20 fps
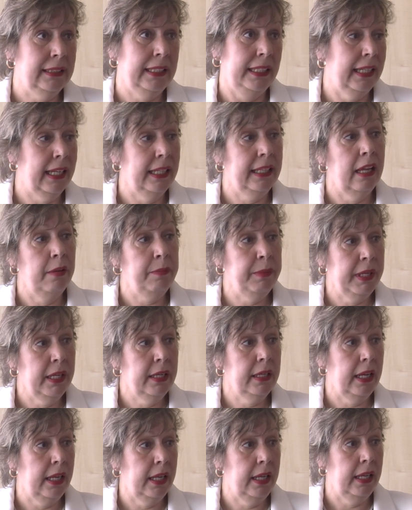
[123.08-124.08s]
sí que también
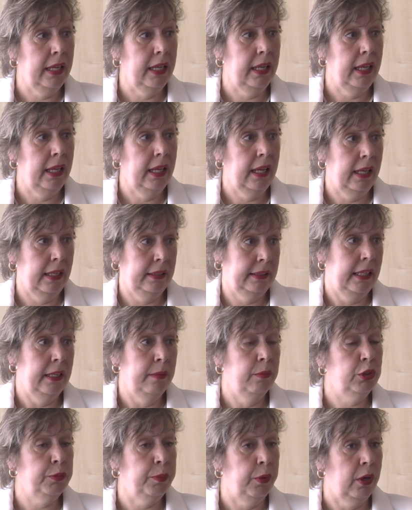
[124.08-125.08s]
también eh,
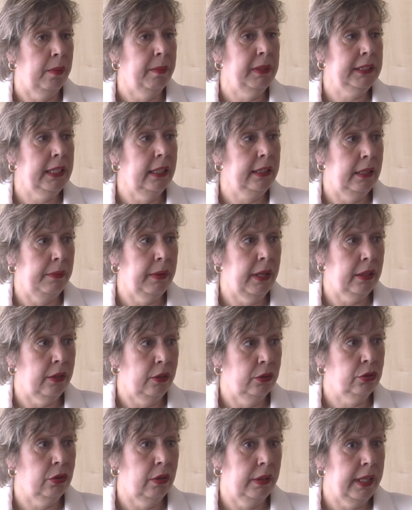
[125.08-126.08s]
tenemos programas de
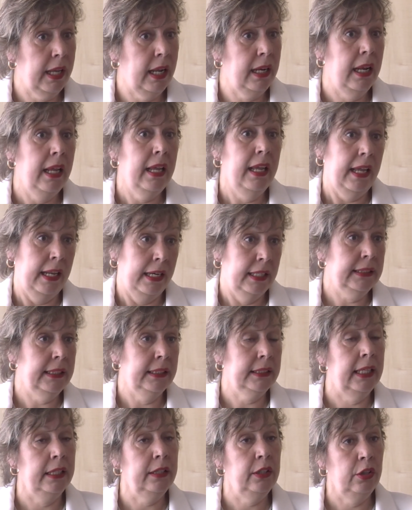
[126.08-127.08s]
activación social en
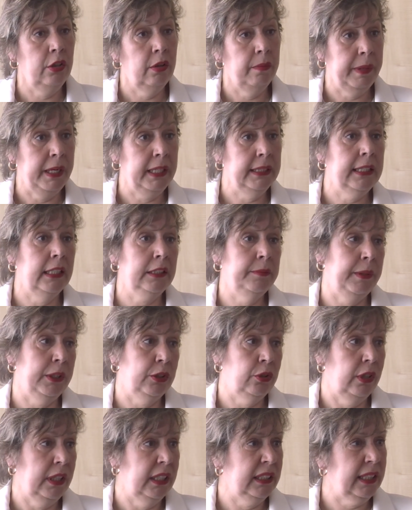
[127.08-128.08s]
ese sentido, para esas
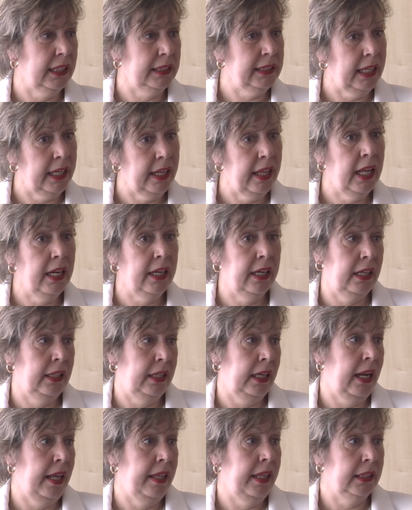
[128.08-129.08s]
personas que se quedan
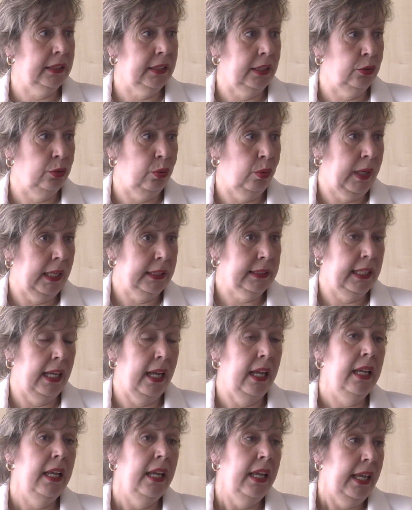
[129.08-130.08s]
retraídas en su
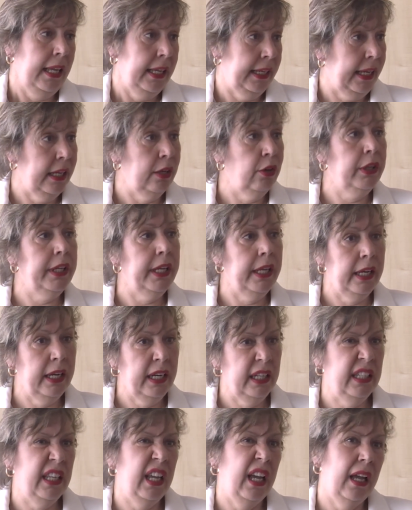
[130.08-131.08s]
casa y que no
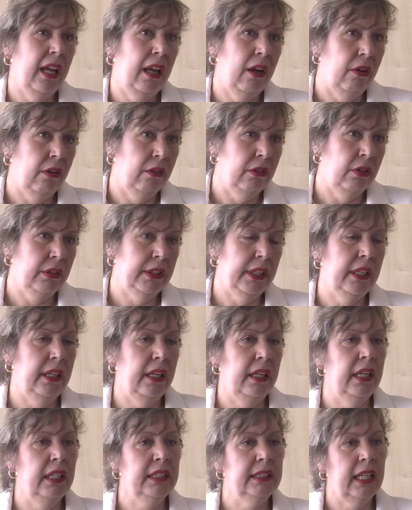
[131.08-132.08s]
quieren ya o no
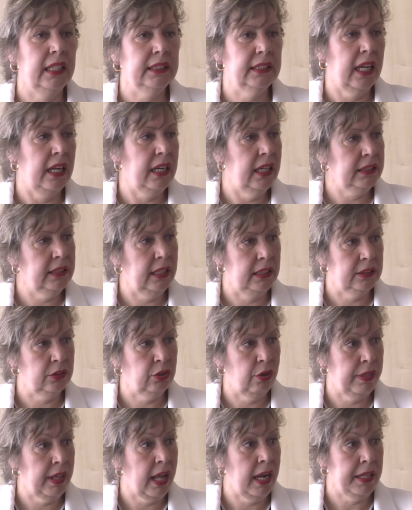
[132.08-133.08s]
tienen esas ganas de
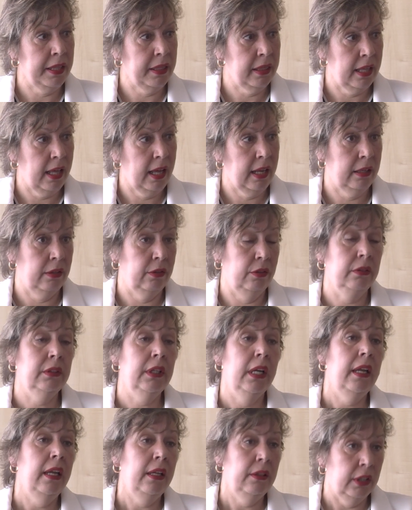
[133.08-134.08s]
socializar. ¿no?
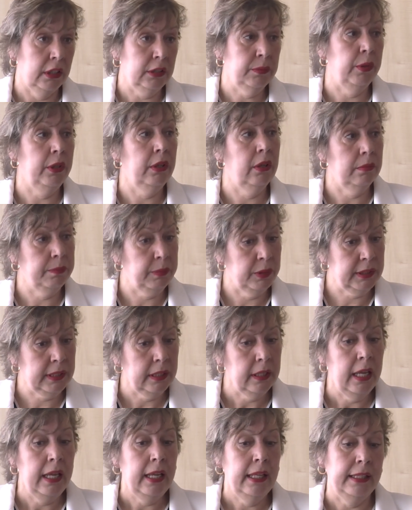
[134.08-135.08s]
Entonces, bueno,
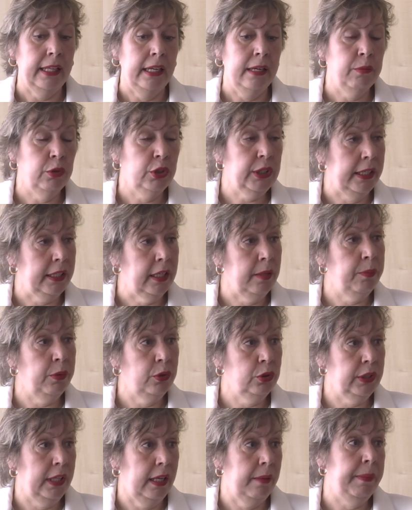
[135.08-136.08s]
pues tenemos
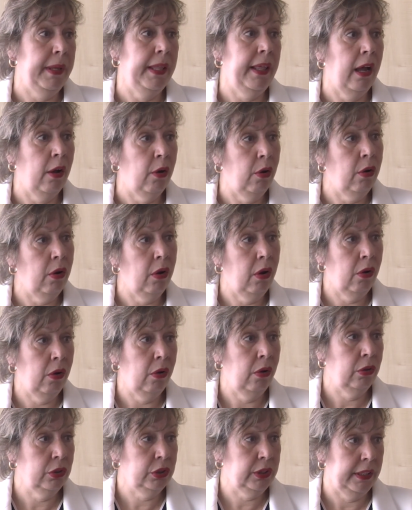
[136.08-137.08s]
equipos de
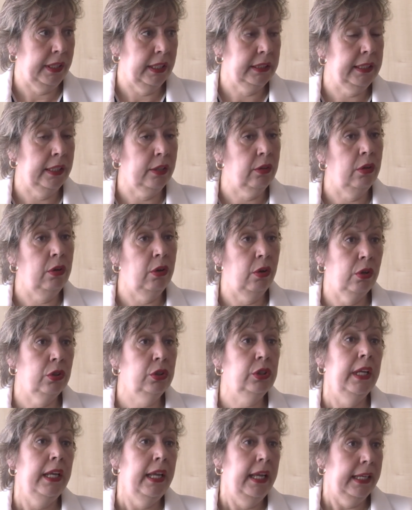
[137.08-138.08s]
pedagogos y de
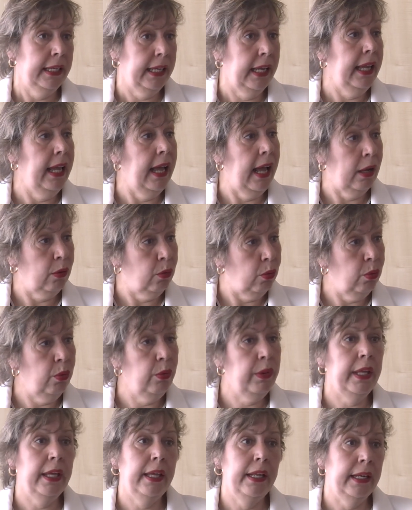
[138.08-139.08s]
psicólogos que
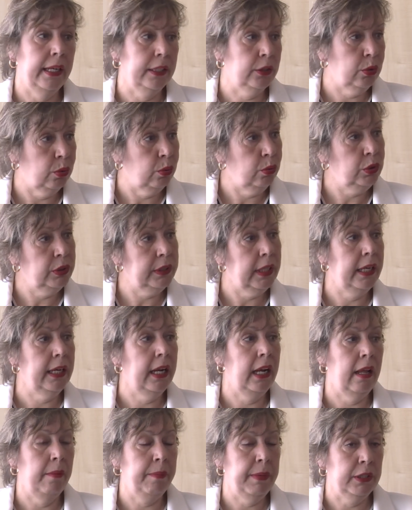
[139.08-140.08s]
acuden, escuchan
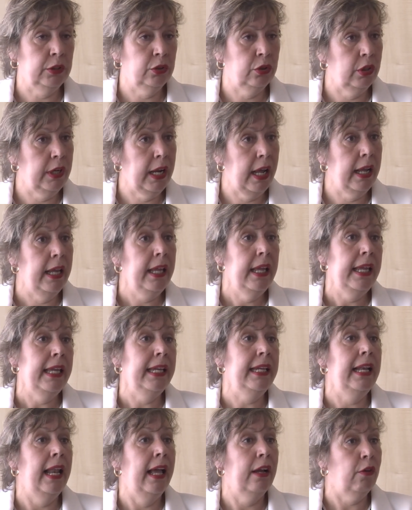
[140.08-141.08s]
a la persona
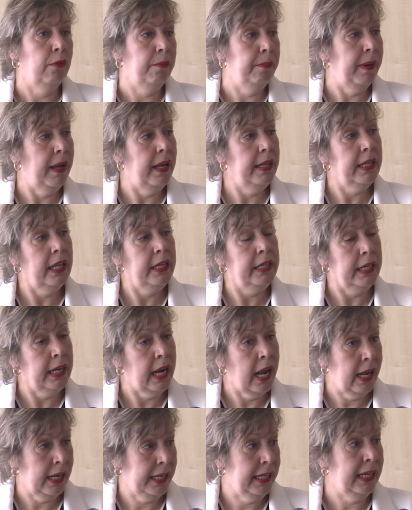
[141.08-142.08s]
y la acompañan y,
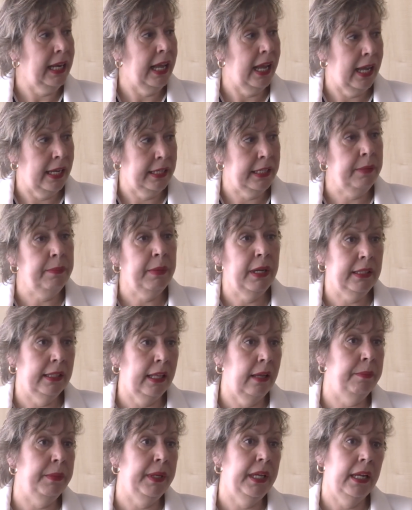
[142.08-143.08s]
la, animan
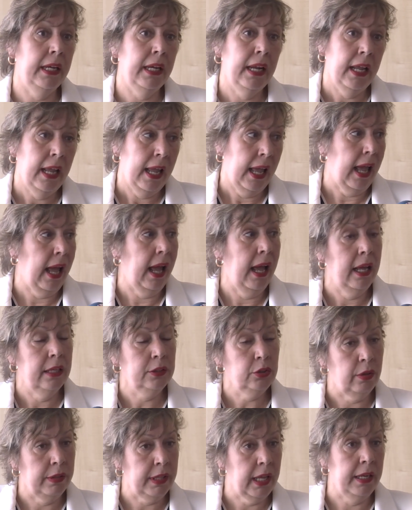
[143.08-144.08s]
también a
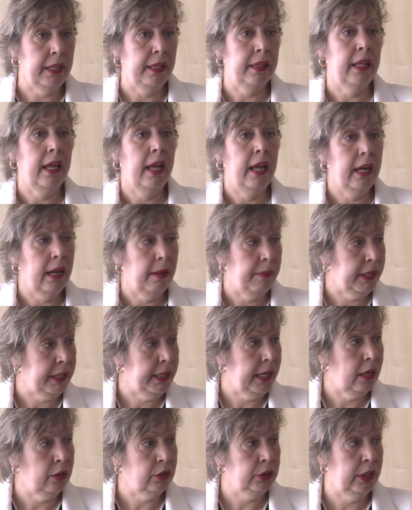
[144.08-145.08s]
socializar, a
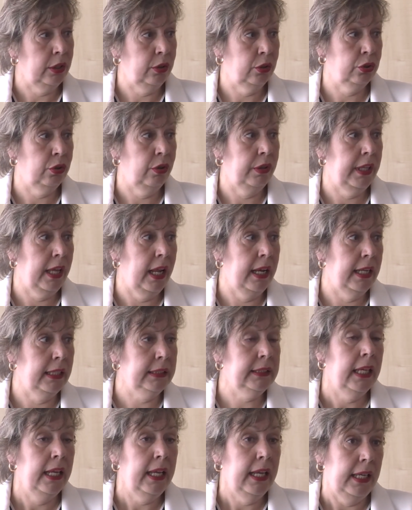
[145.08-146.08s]
venir a los centros
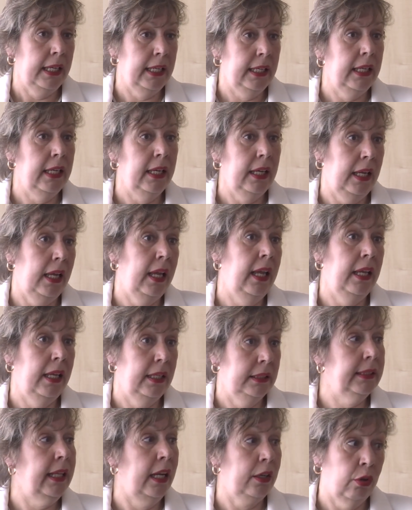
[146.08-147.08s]
sociales y eh,
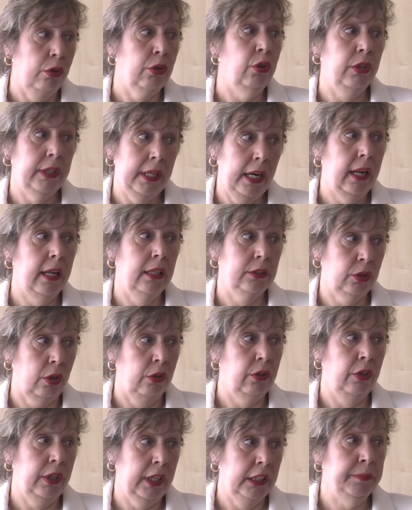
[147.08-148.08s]
estar con otras,
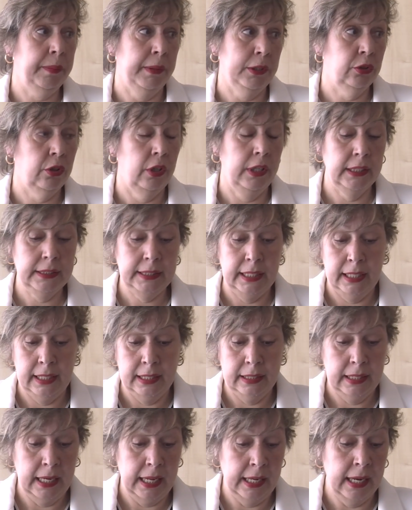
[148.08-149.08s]
con otras personas
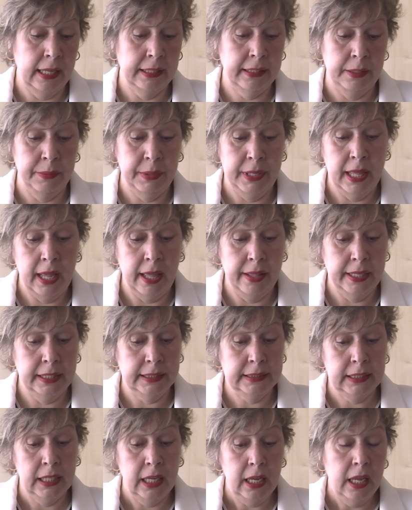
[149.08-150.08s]
en, en
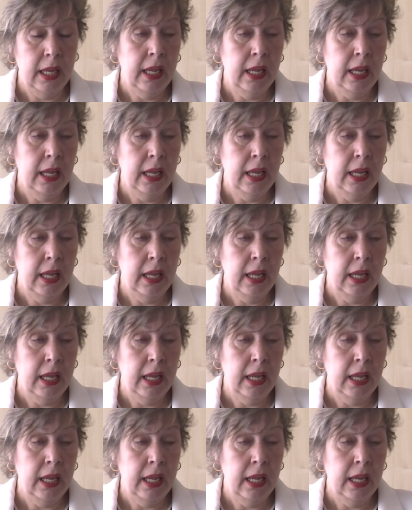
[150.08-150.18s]
actividades.